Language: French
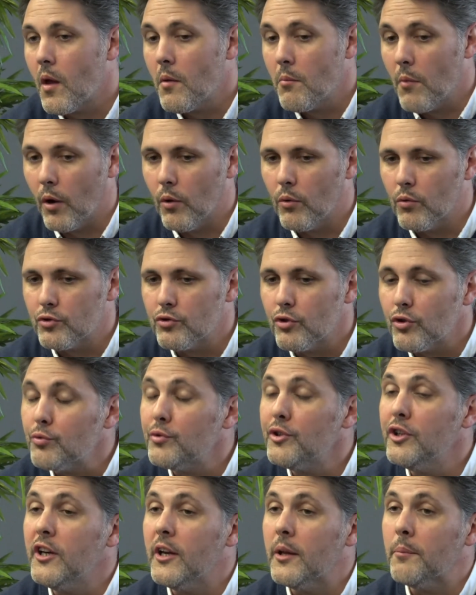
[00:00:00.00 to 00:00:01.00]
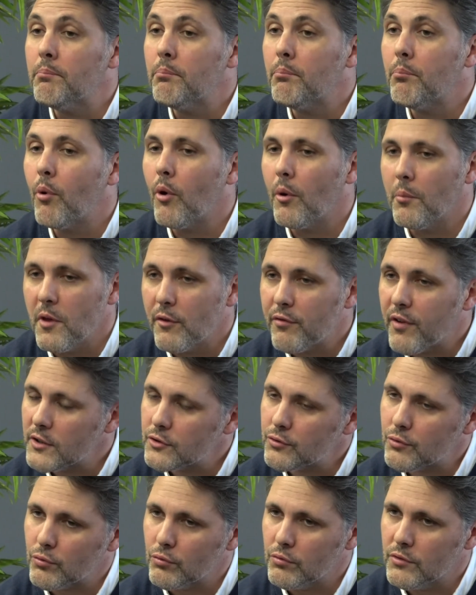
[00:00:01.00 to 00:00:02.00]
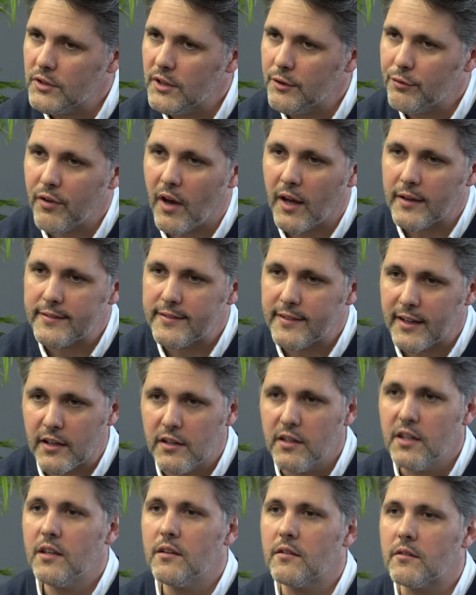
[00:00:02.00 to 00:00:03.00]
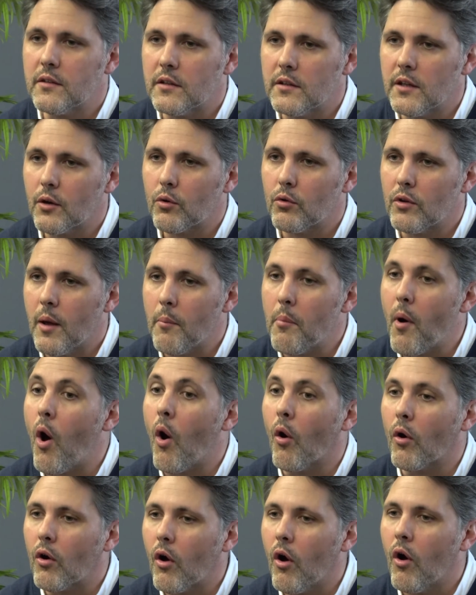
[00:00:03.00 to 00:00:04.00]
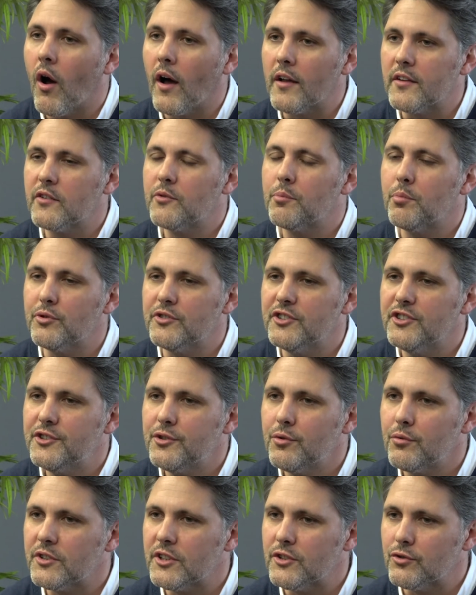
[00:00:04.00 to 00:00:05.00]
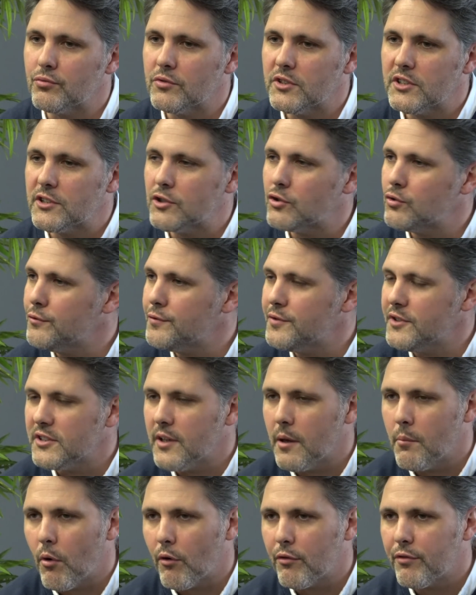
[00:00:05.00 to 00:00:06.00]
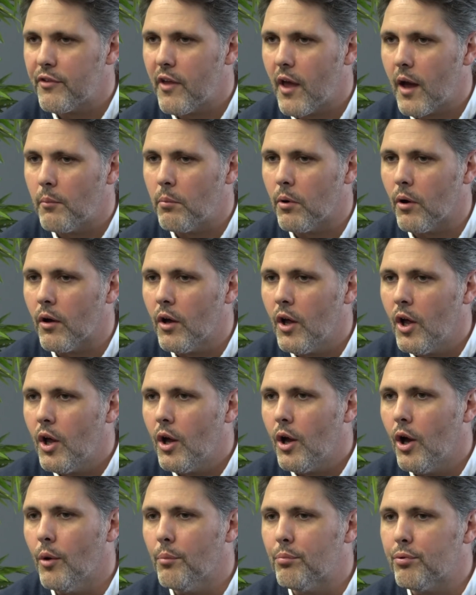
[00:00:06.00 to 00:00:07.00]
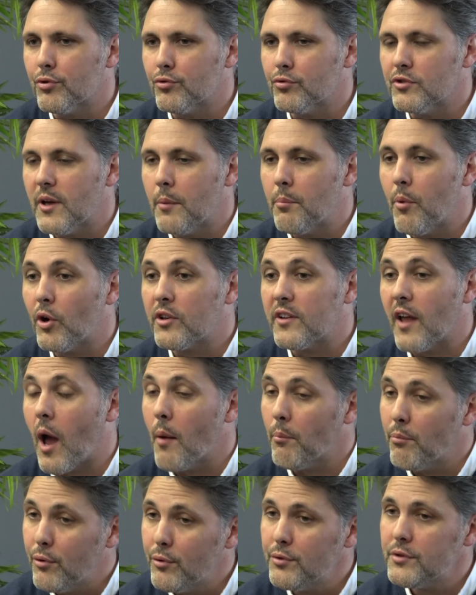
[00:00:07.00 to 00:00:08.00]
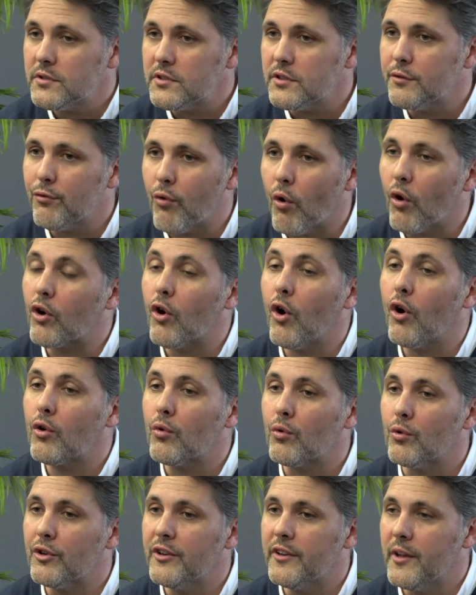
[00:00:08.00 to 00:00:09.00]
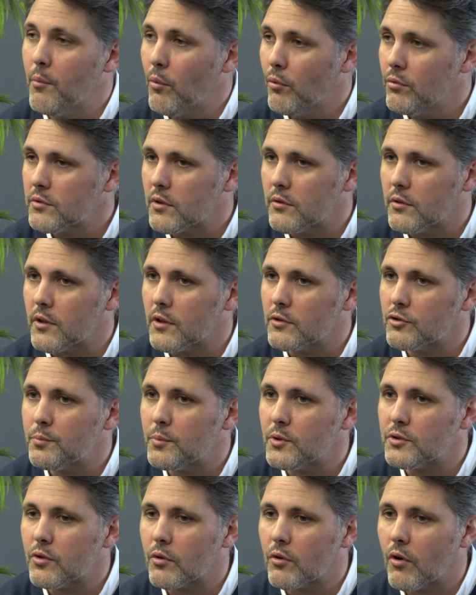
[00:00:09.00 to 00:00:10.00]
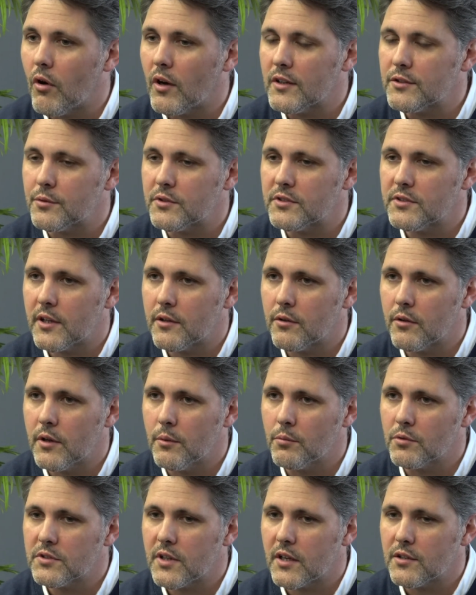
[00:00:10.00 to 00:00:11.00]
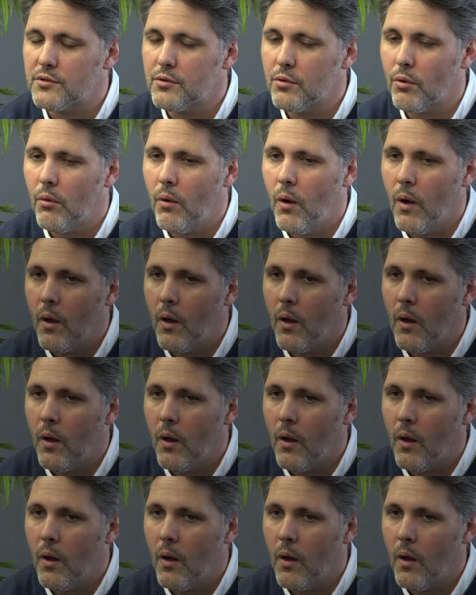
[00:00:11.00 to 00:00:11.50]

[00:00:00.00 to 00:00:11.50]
Bah, aujourd'hui, les premiers freins sont les freins techniques, c'est-à-dire qu'on n'a pas encore à disposition des outils suffisamment fiables euh, pour nous apporter un plus. Il faut encore qu'on le démontre. je pense, encore à ce stade de démonstration.